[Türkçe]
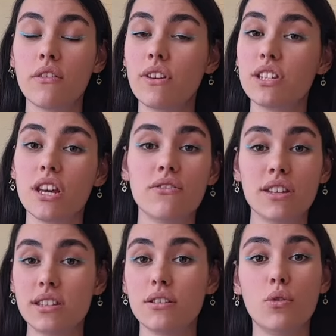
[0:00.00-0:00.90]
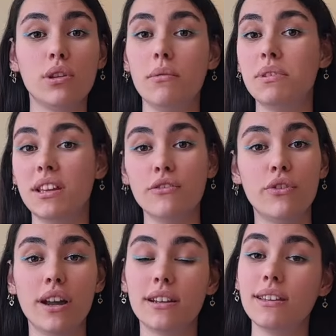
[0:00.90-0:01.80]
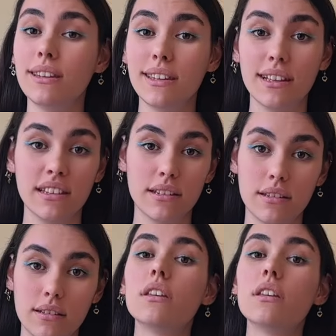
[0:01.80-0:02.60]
ve çevresinde olan bitenin farkında değildir.